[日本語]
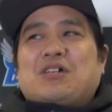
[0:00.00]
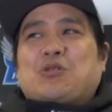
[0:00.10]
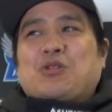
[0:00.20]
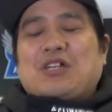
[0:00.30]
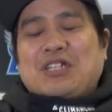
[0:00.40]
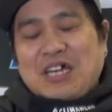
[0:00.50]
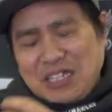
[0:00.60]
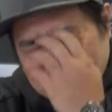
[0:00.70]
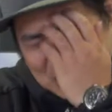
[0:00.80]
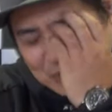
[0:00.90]
あとな
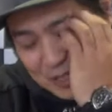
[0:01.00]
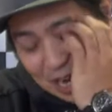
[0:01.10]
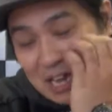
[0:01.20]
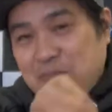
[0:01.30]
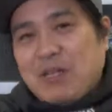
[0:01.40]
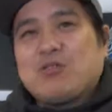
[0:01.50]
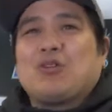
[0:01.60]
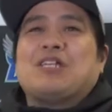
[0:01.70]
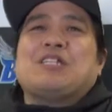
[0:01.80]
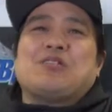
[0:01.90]
何が一番いいって
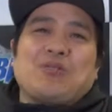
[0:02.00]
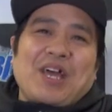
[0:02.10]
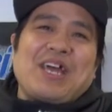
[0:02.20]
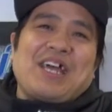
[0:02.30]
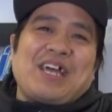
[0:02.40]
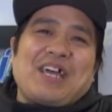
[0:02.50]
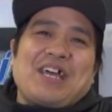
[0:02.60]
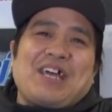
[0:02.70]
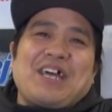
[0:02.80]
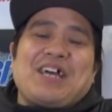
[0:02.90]
iPad なんですよね
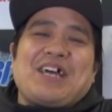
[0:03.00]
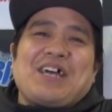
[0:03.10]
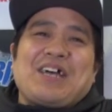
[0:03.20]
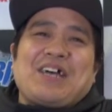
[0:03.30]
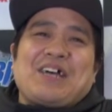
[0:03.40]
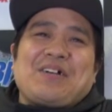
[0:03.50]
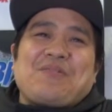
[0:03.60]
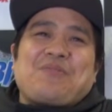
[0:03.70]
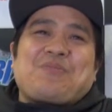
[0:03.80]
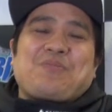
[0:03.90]
タブレット1
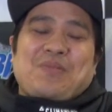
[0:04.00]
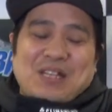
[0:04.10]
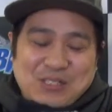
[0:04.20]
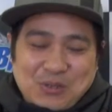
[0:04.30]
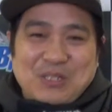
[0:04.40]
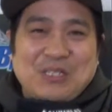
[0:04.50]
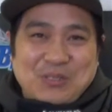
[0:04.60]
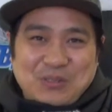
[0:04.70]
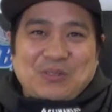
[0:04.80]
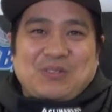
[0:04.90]
台で操
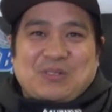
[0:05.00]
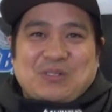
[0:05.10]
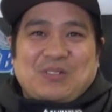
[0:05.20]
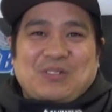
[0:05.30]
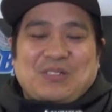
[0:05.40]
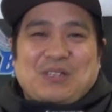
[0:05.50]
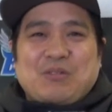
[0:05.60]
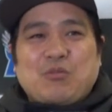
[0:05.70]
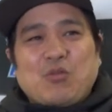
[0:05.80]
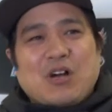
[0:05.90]
作できちゃうだ
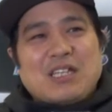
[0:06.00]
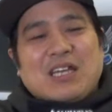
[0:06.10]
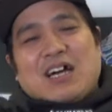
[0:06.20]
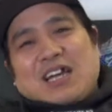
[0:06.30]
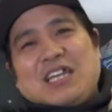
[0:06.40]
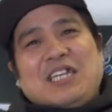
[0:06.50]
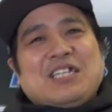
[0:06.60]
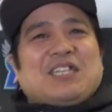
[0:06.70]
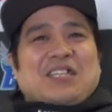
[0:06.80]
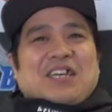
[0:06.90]
もう肩掛けに
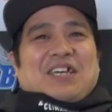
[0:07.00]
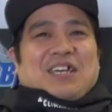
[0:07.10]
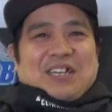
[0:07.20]
なってて